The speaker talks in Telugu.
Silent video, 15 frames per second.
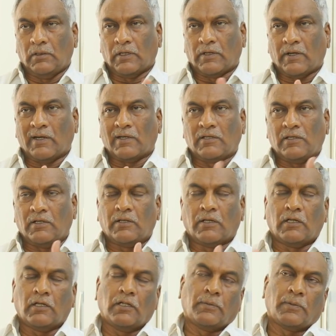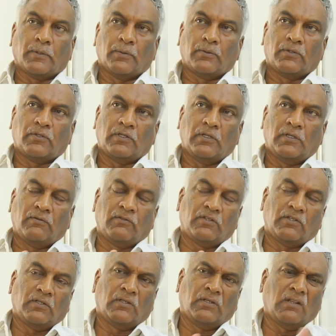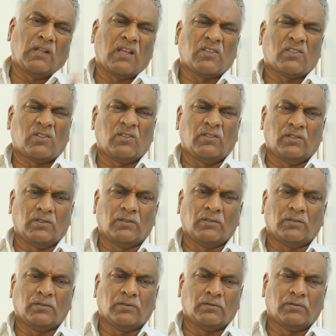అట్రాక్ట్ చేయడానికి ఏ ప్రభుత్వం చేయమీ చేయలేదు లాస్ట్లో ఏదో